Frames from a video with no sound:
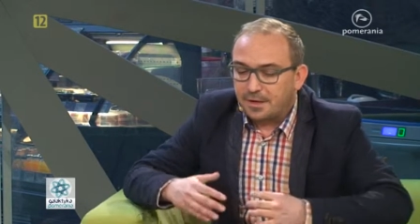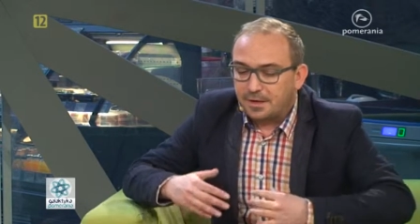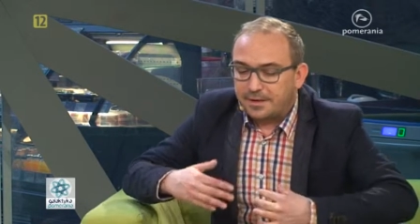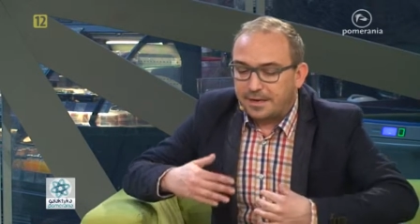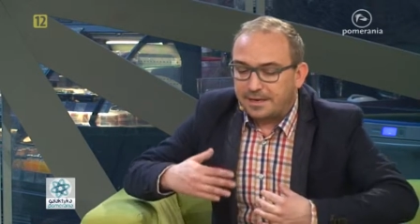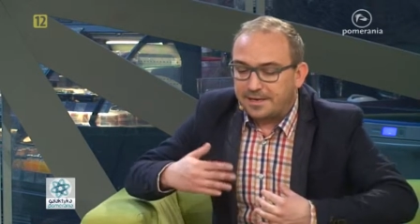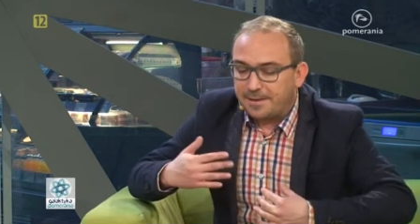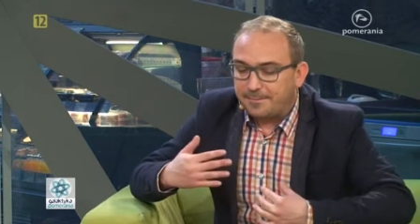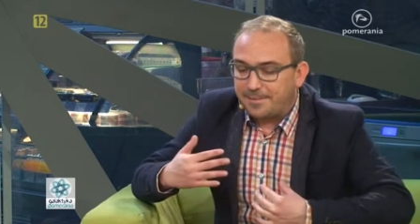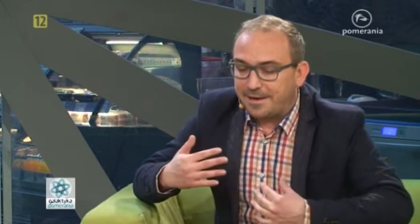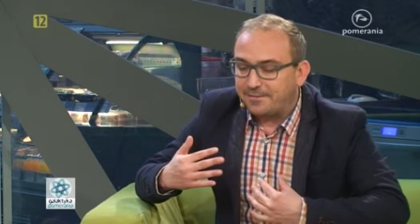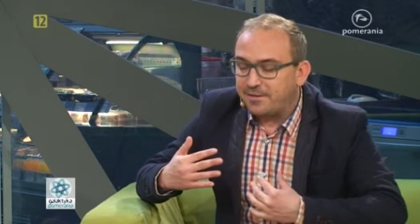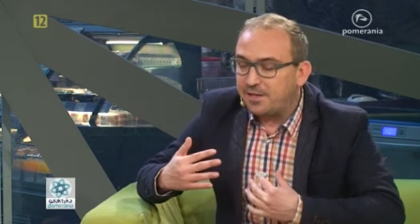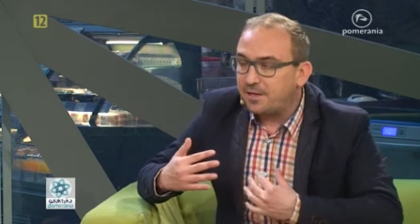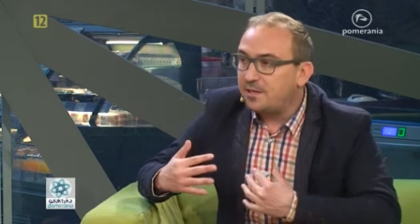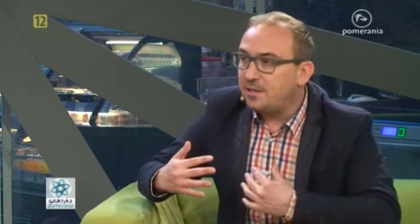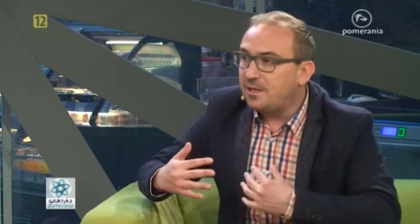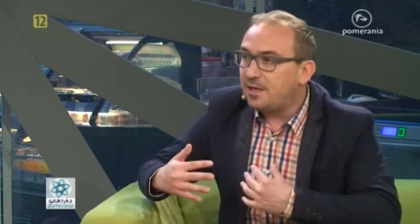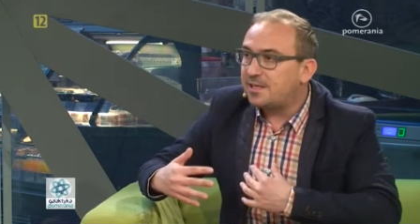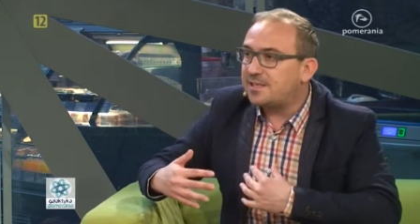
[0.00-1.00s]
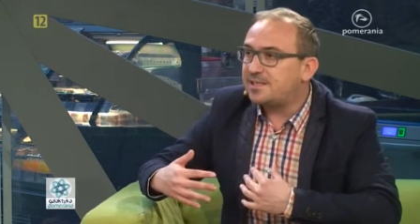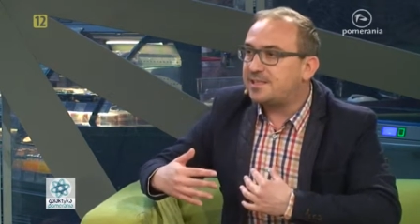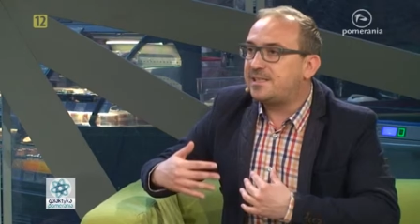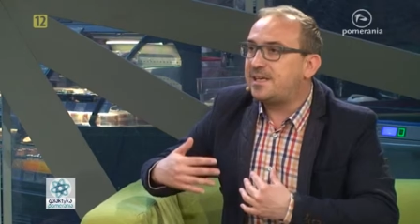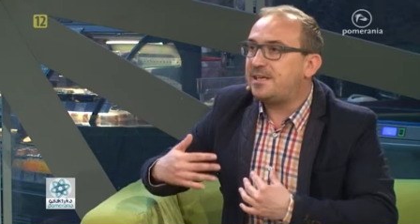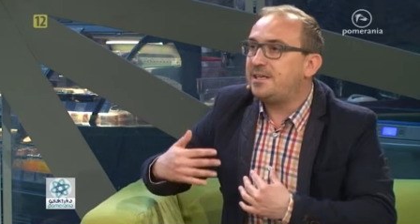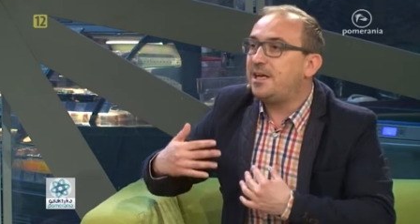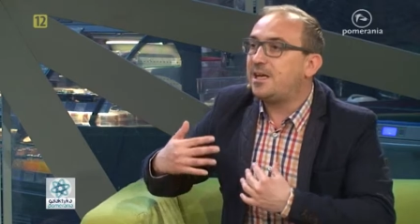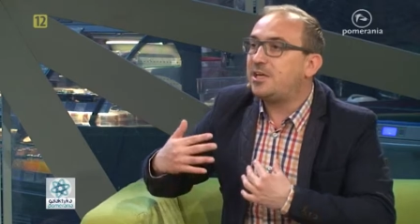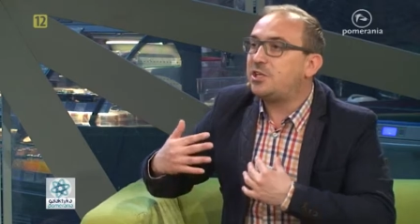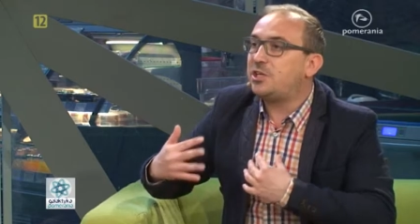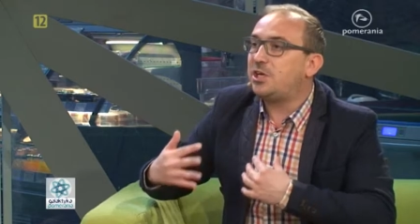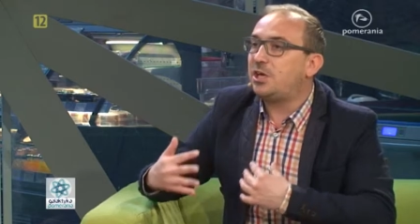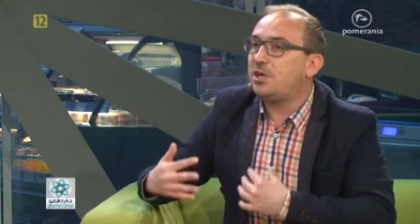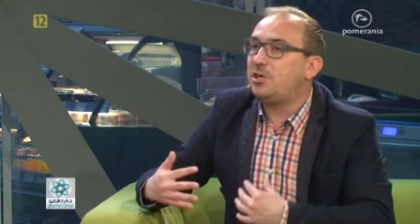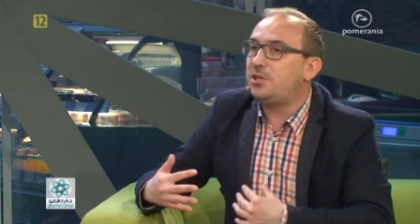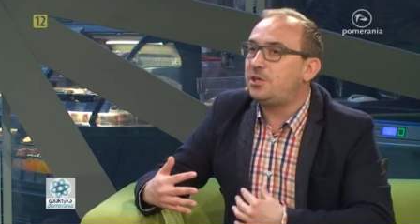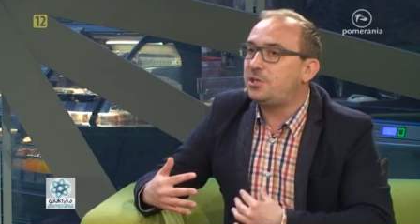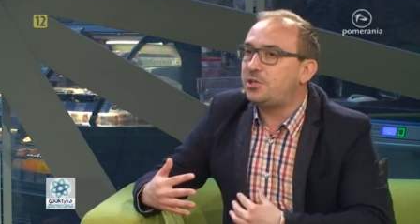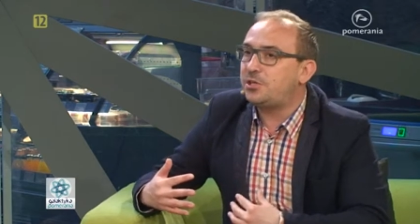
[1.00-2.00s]
tak naprawdę nie, nie
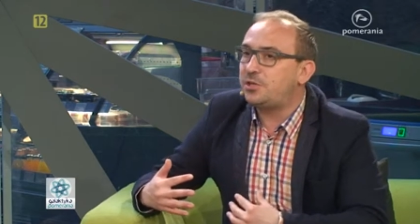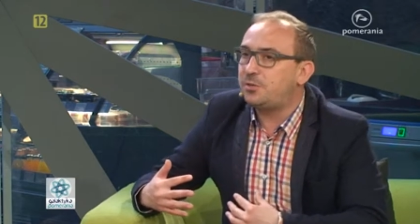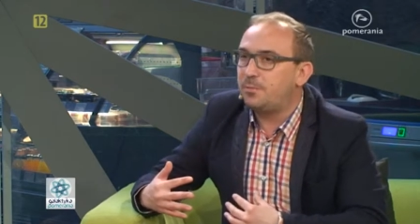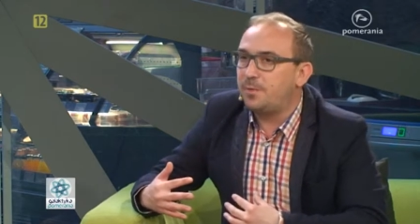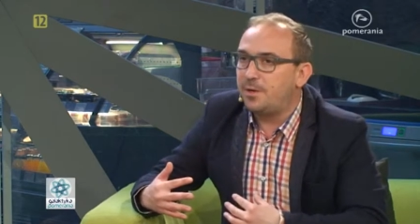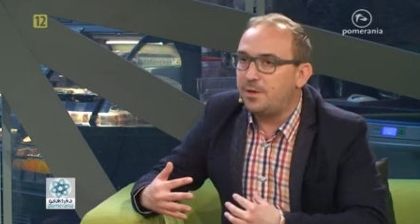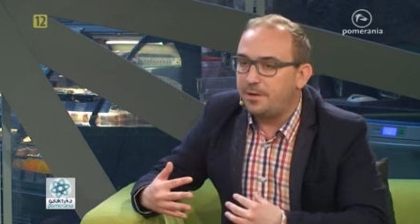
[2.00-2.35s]
chcieliśmy